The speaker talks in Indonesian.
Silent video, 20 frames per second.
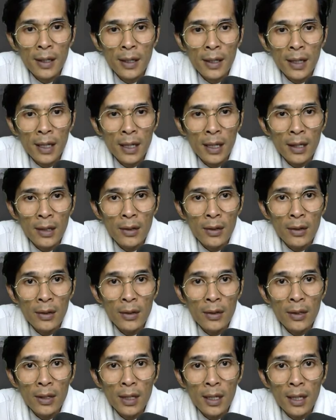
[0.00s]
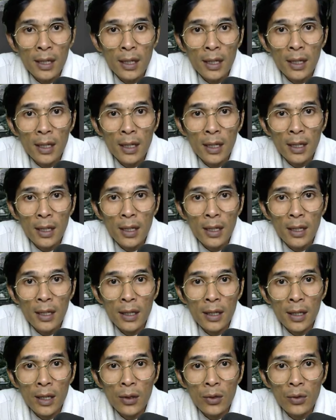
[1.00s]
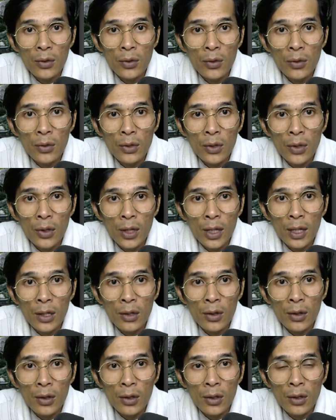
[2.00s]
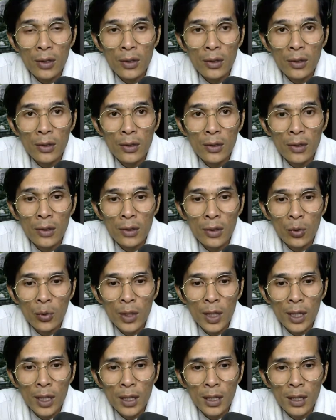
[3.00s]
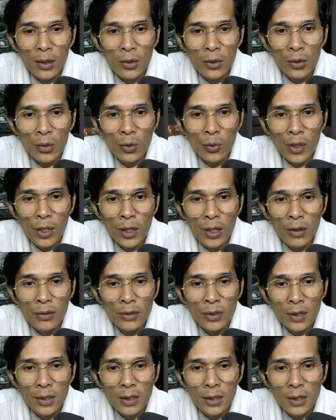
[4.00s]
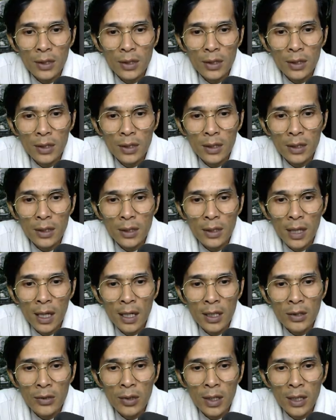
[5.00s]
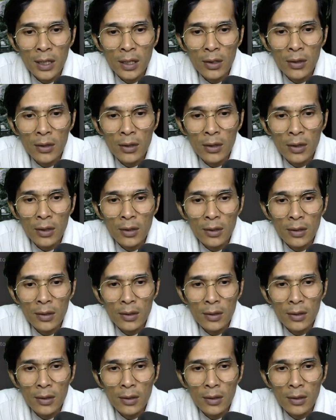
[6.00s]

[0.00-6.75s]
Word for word: Ini kalian download dari ini ya, u torrent uTorrent win Jadi untuk Windows langsung aja download.